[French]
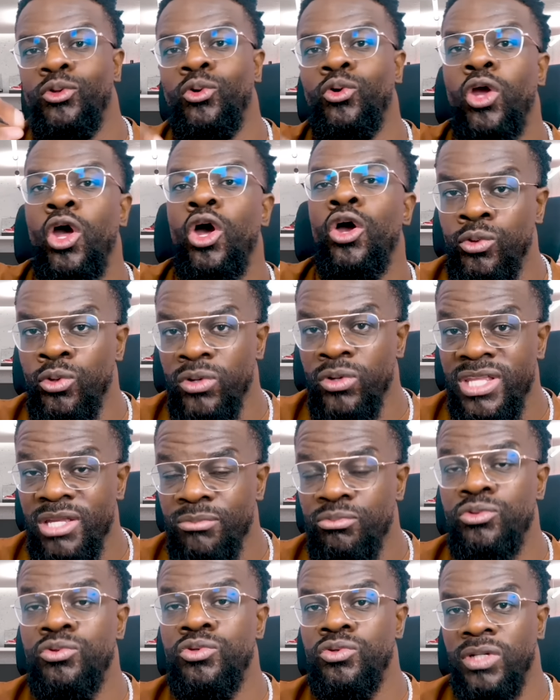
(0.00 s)
Donc, le
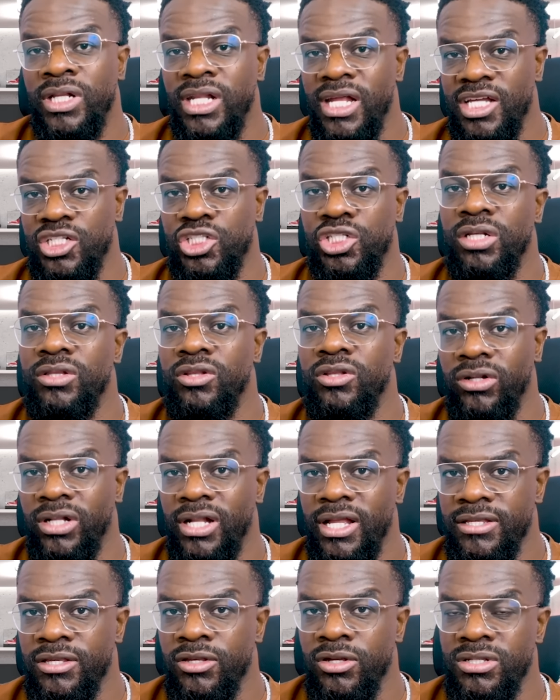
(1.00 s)
début du clash Not
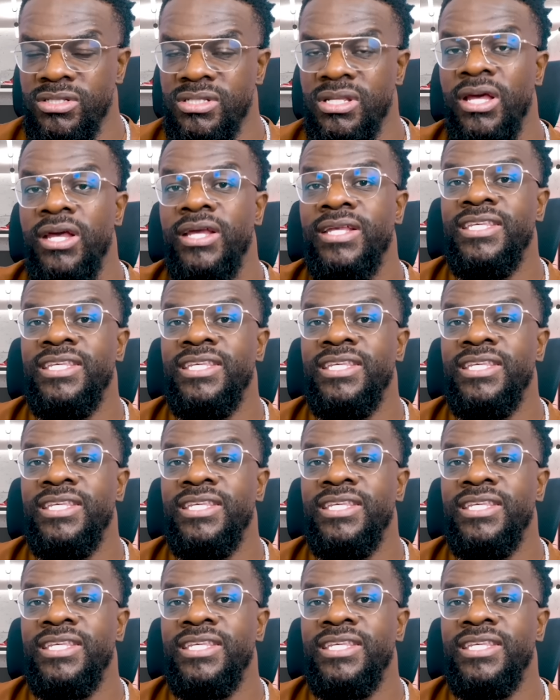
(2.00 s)
Like Us,